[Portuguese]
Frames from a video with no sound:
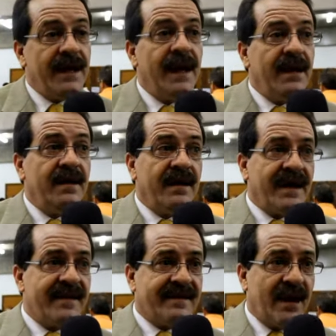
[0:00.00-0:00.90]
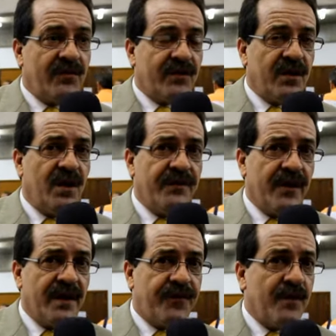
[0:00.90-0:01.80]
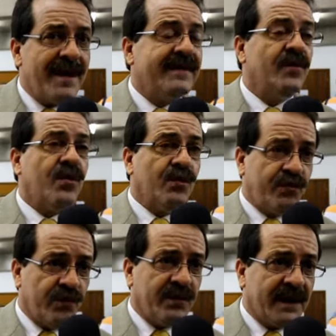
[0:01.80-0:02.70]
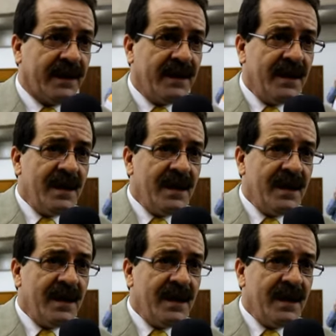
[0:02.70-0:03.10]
E, e ressalto que houve, foi uma ação conjunta